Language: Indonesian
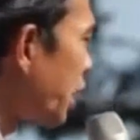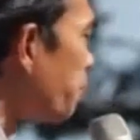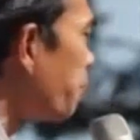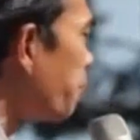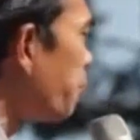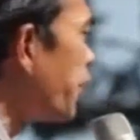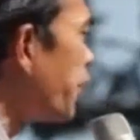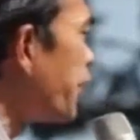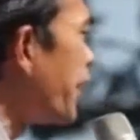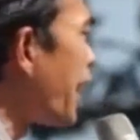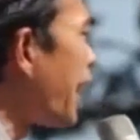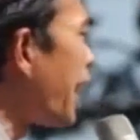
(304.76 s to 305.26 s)
dari
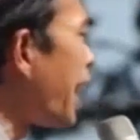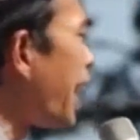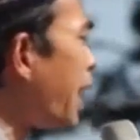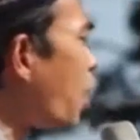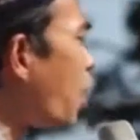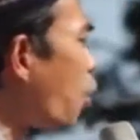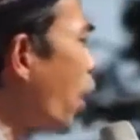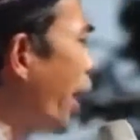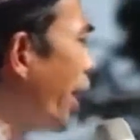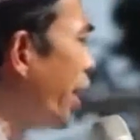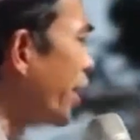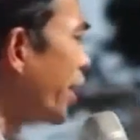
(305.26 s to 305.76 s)
Pinang
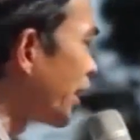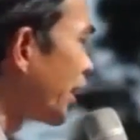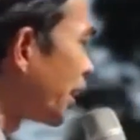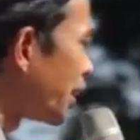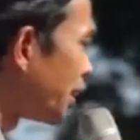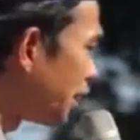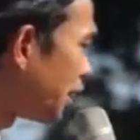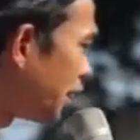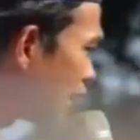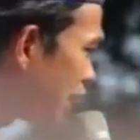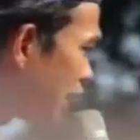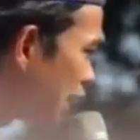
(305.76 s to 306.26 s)
Awan
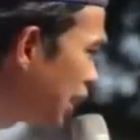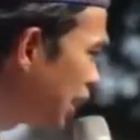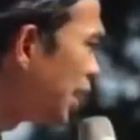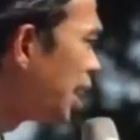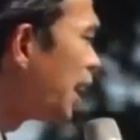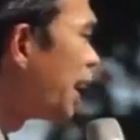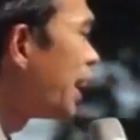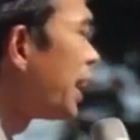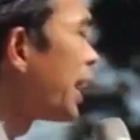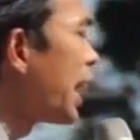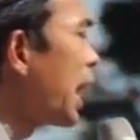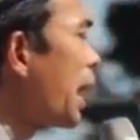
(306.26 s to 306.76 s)
tadi
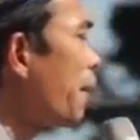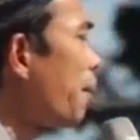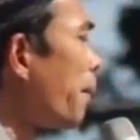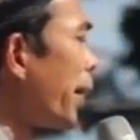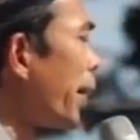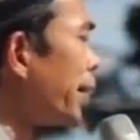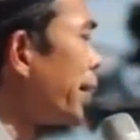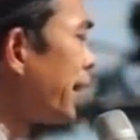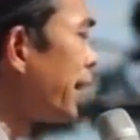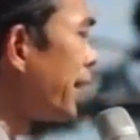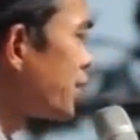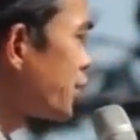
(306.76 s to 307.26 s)

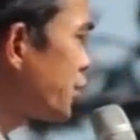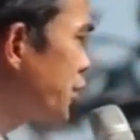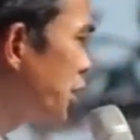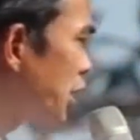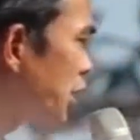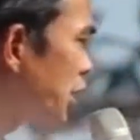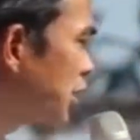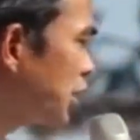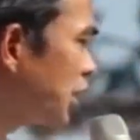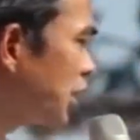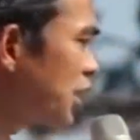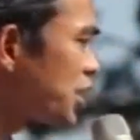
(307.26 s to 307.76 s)
namanya
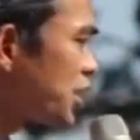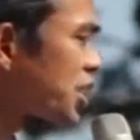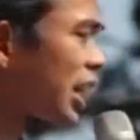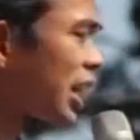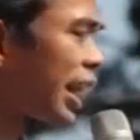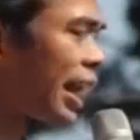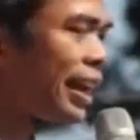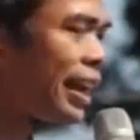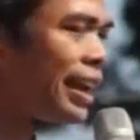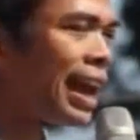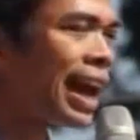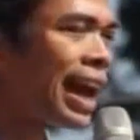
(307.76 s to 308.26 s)
Siti
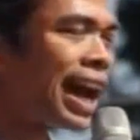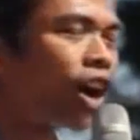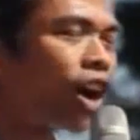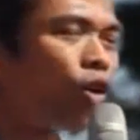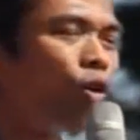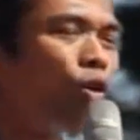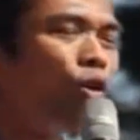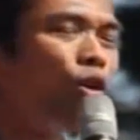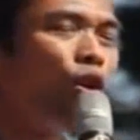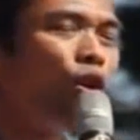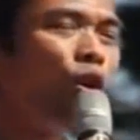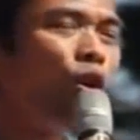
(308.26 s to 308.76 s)
Selendang
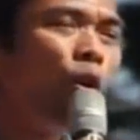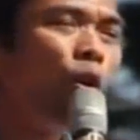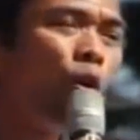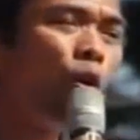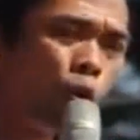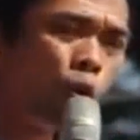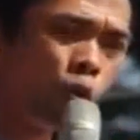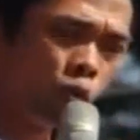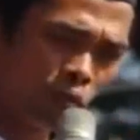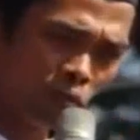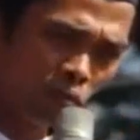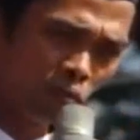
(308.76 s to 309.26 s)

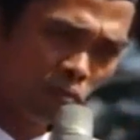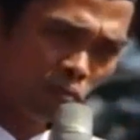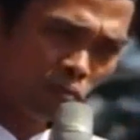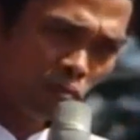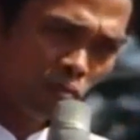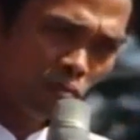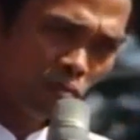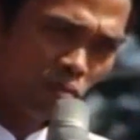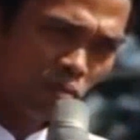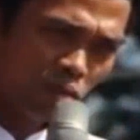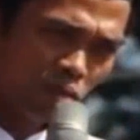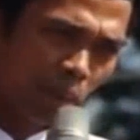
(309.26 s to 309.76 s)
Ungu.
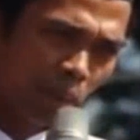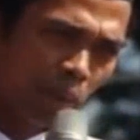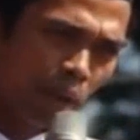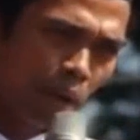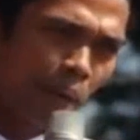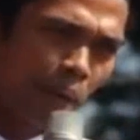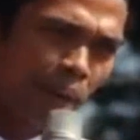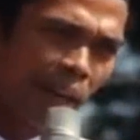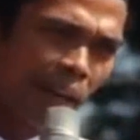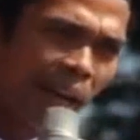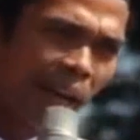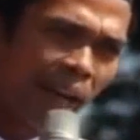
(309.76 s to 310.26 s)
Siapa
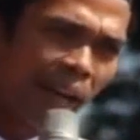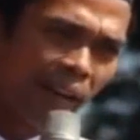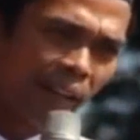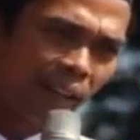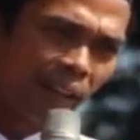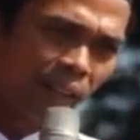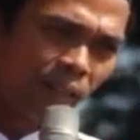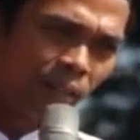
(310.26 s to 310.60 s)
namanya?